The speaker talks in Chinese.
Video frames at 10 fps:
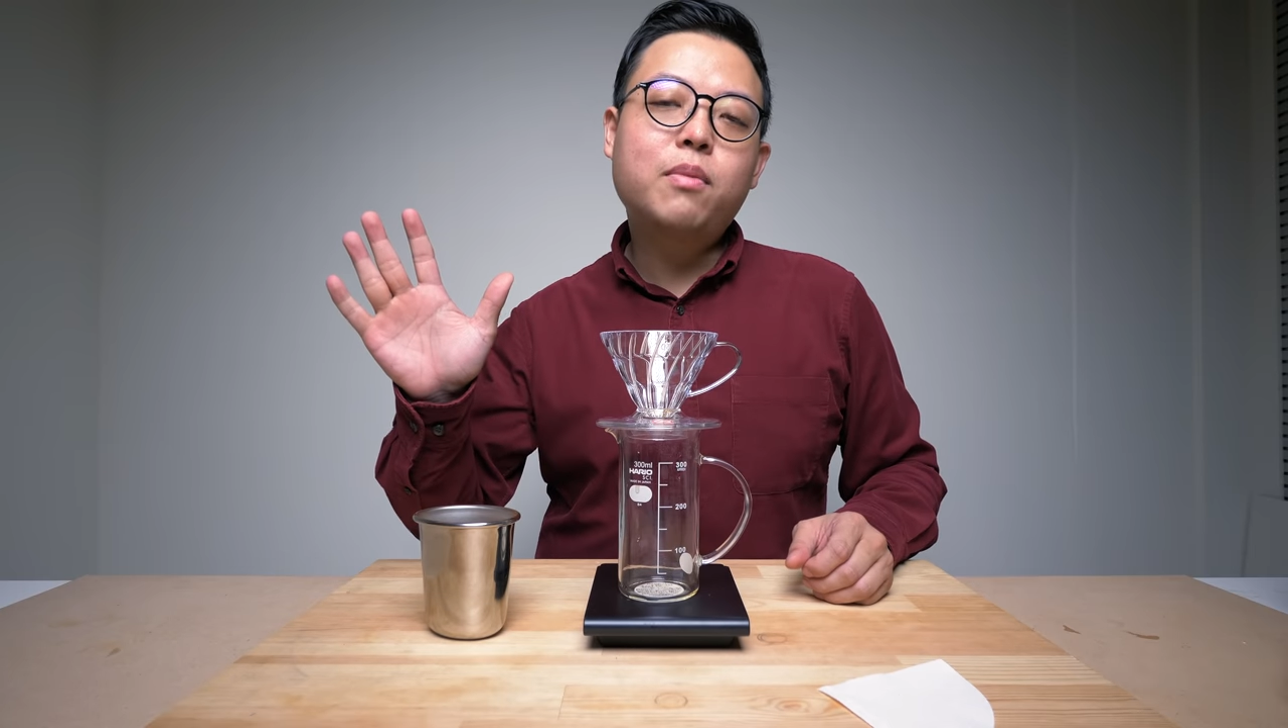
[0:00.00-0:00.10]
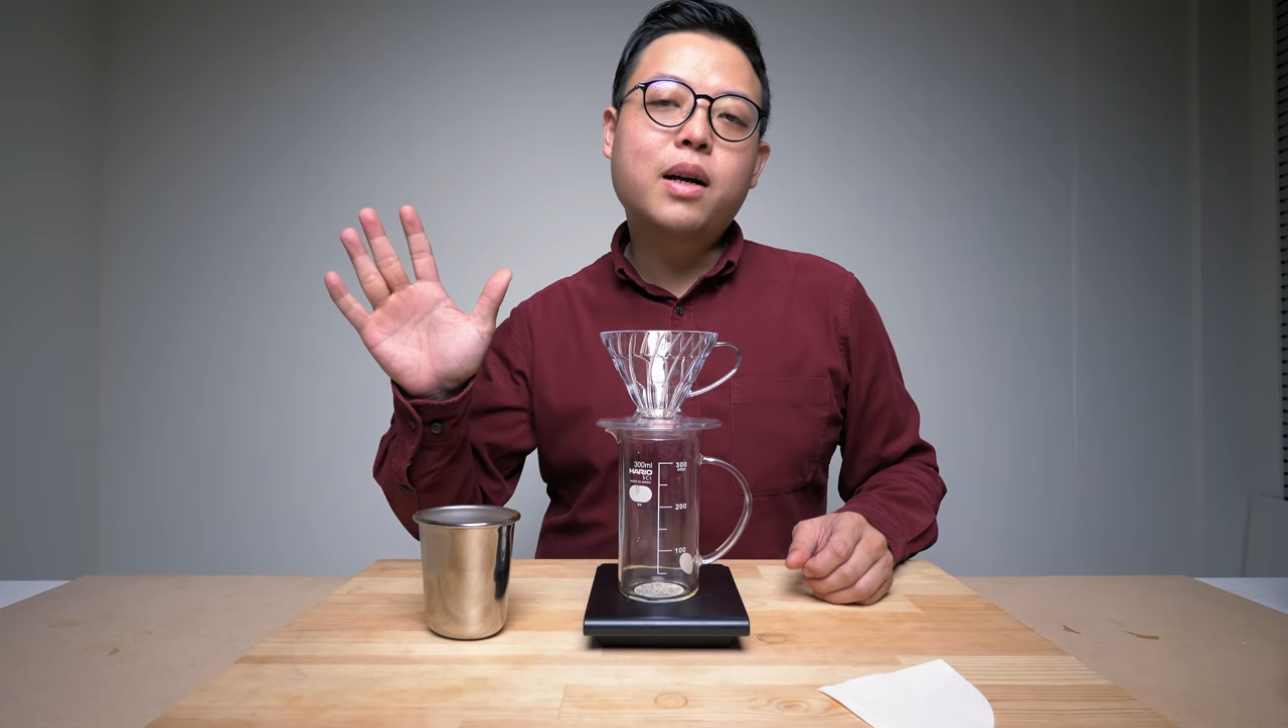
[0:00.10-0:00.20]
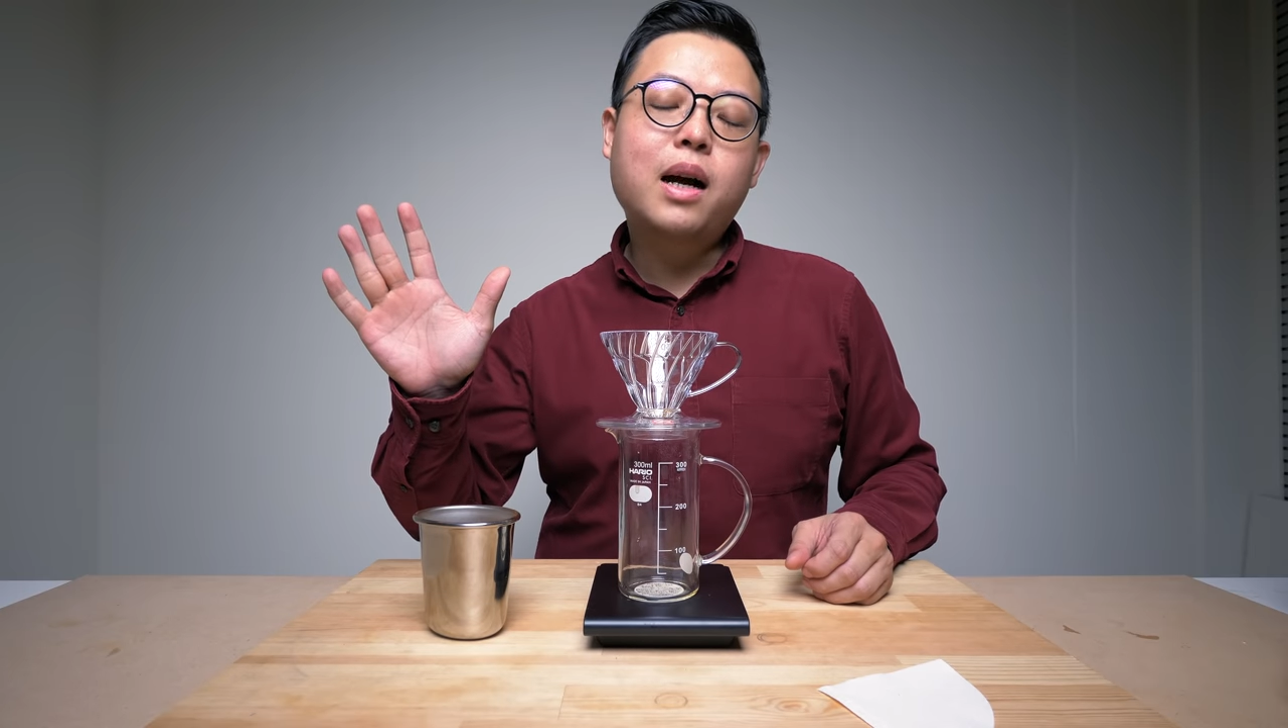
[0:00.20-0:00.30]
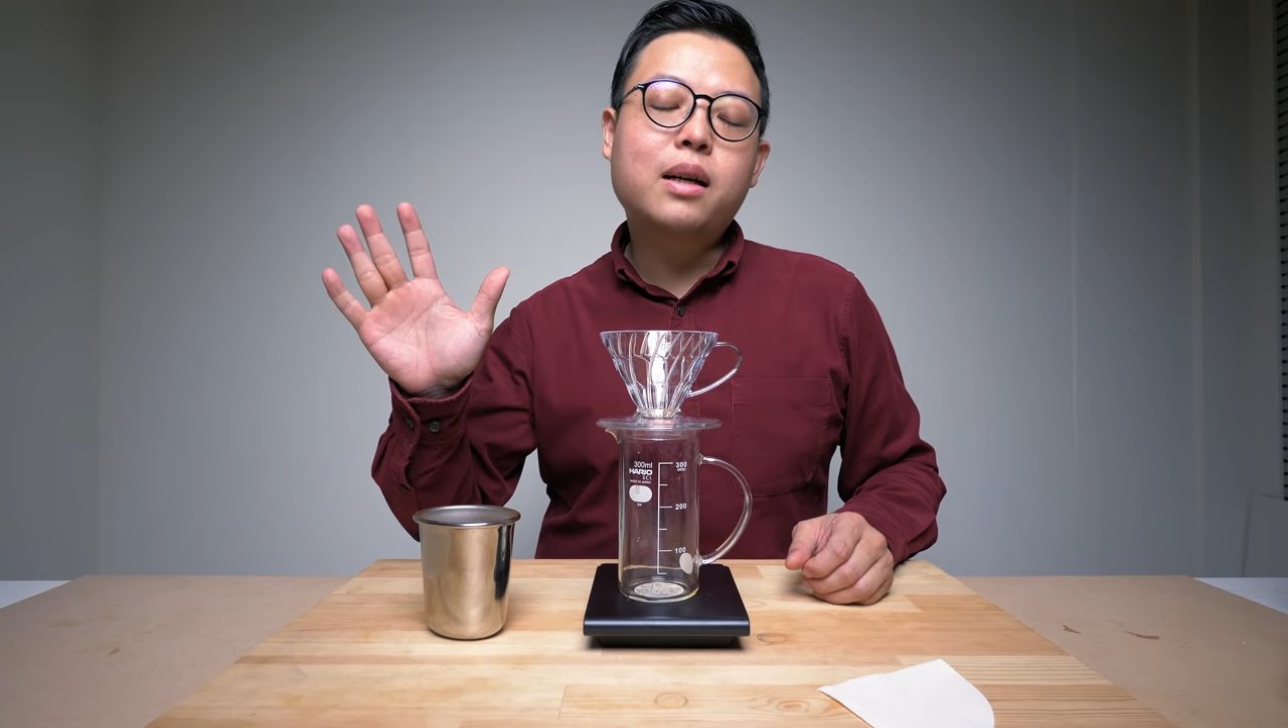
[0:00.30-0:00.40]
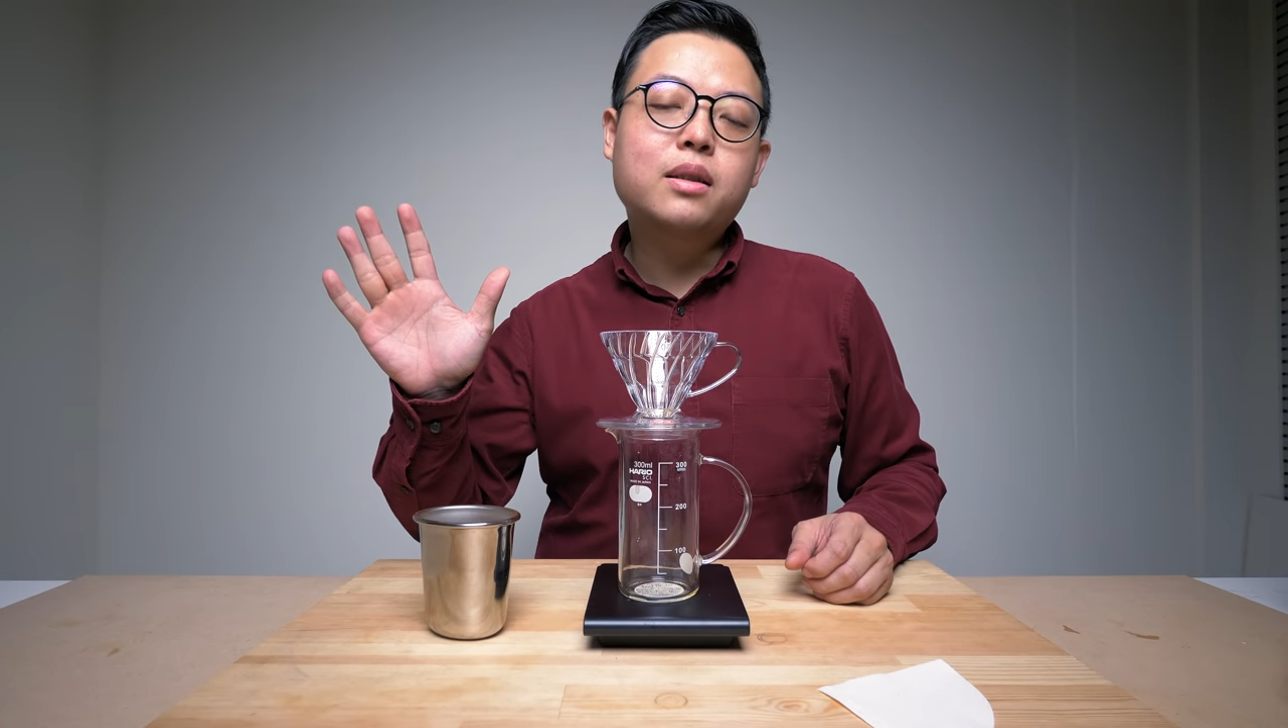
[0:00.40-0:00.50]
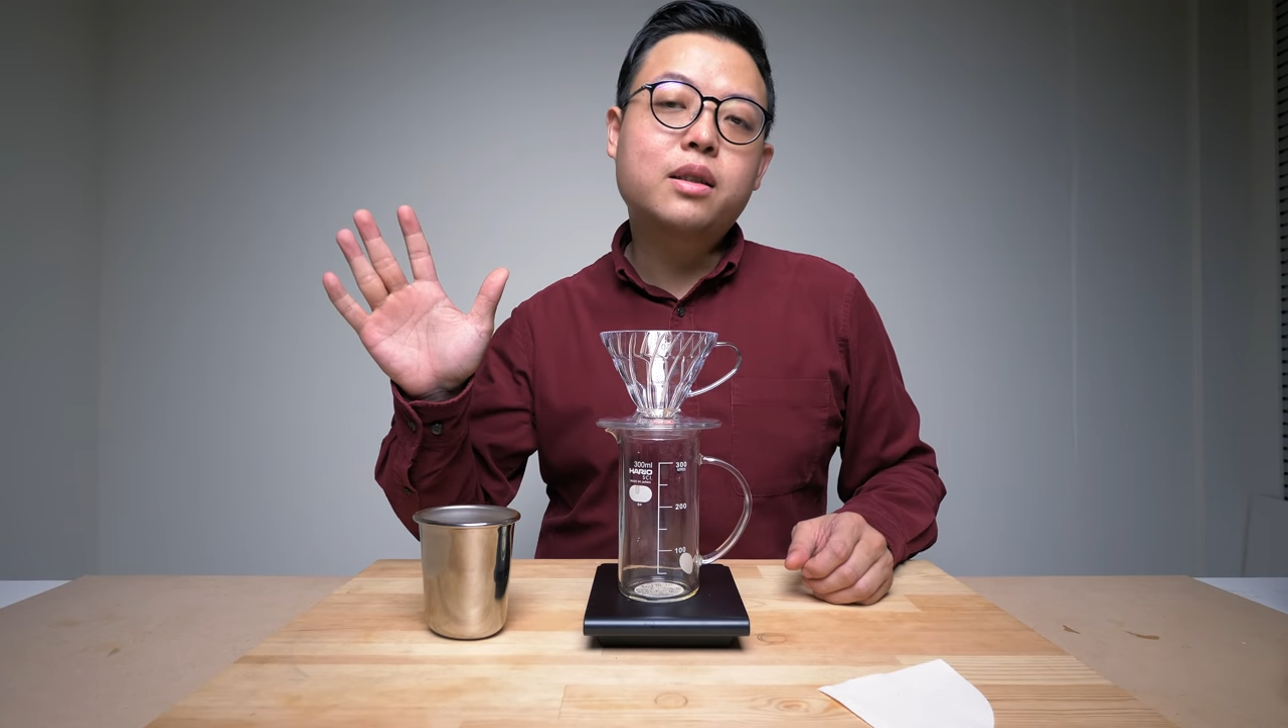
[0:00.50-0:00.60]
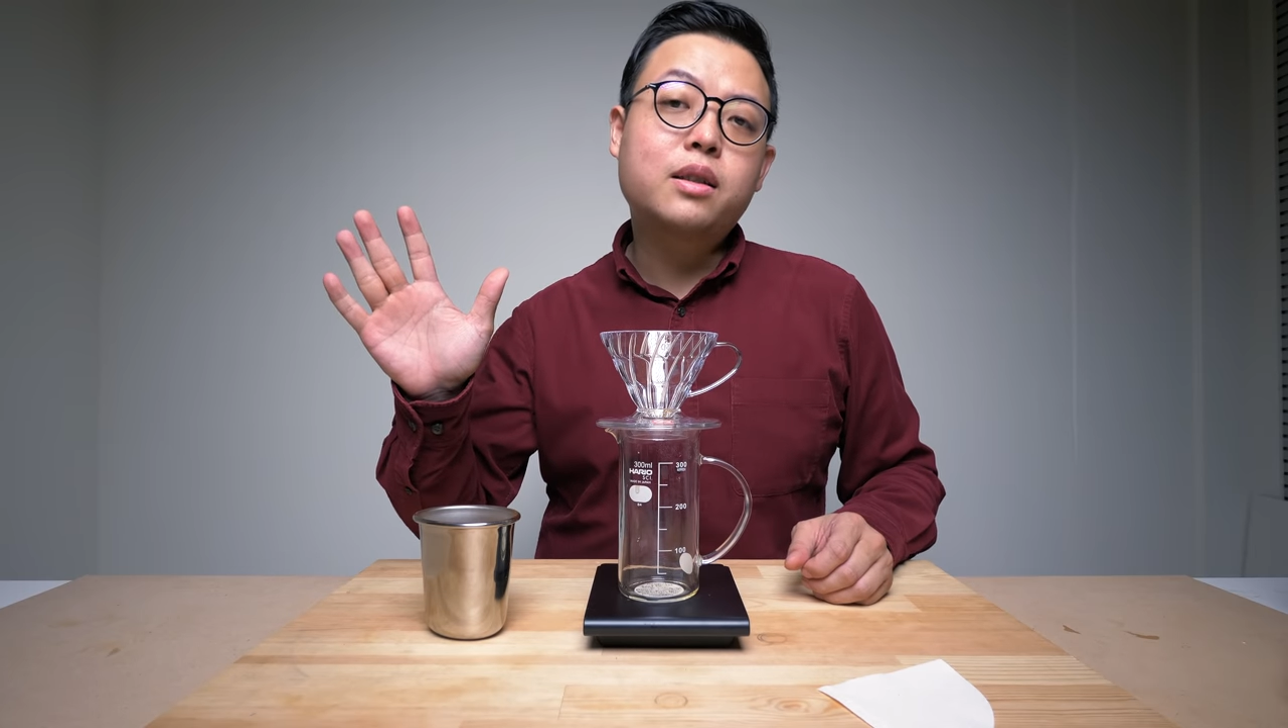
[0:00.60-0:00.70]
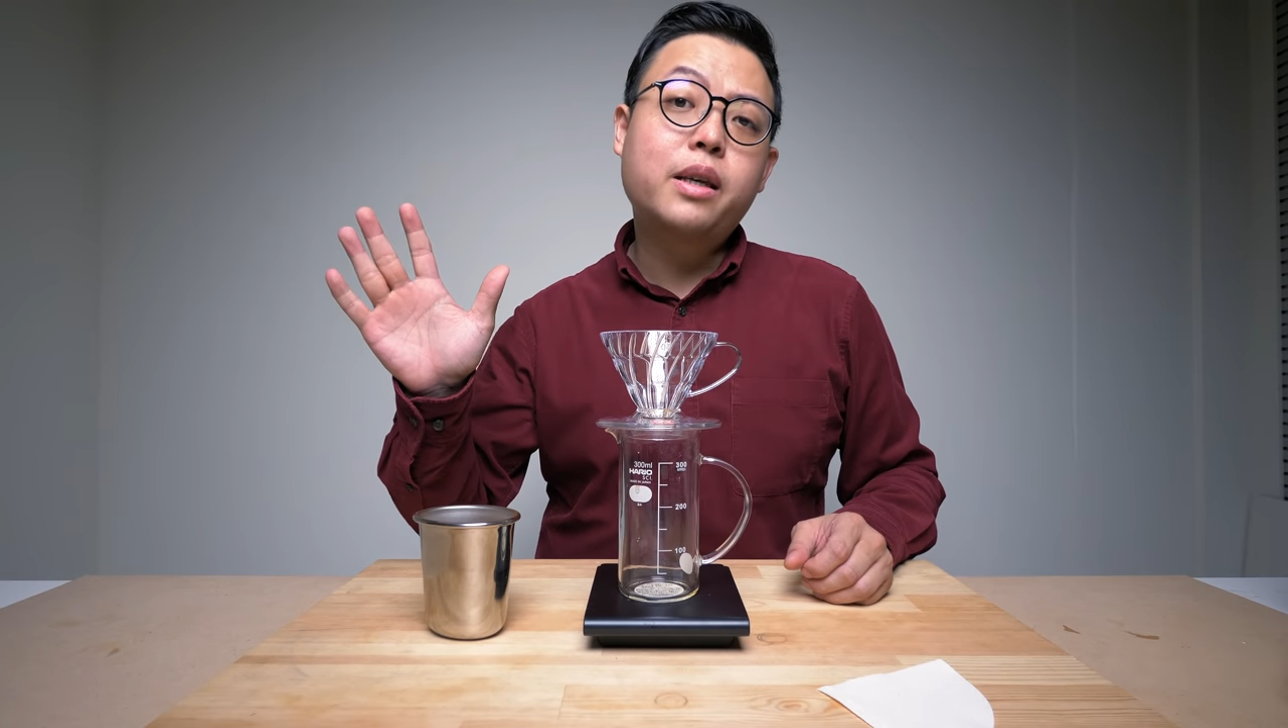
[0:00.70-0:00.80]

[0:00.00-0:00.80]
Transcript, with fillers: 我们刚刚实